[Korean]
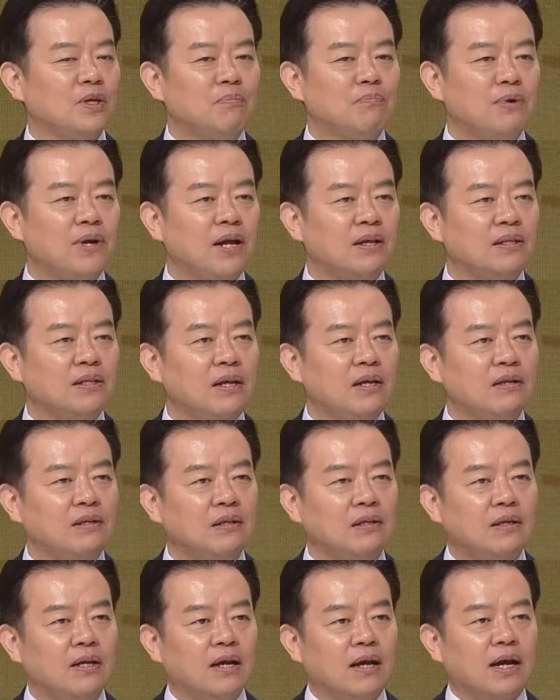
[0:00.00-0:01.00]

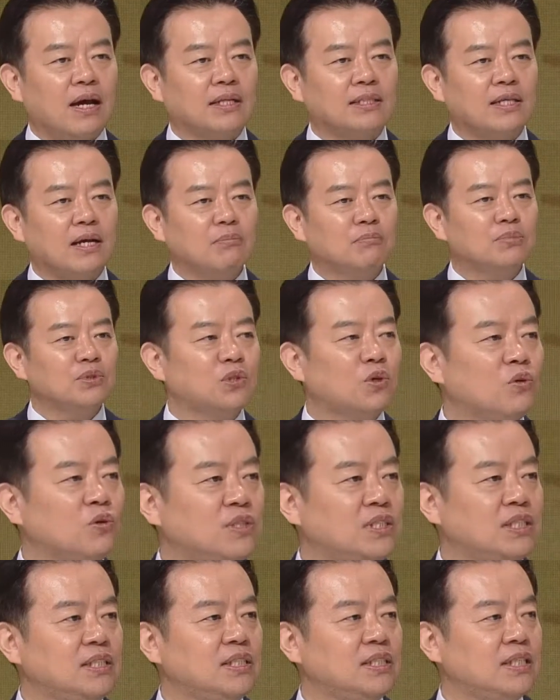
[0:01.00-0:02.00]
임플란트에는 가장
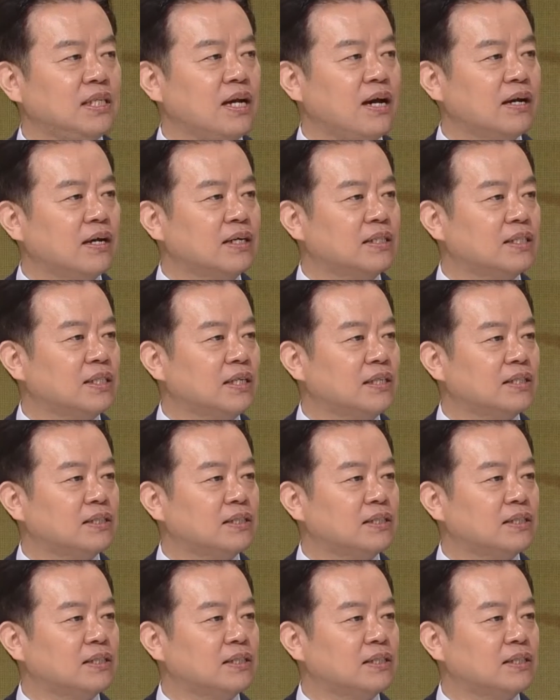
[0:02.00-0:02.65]
무서운 진실이 한 가지가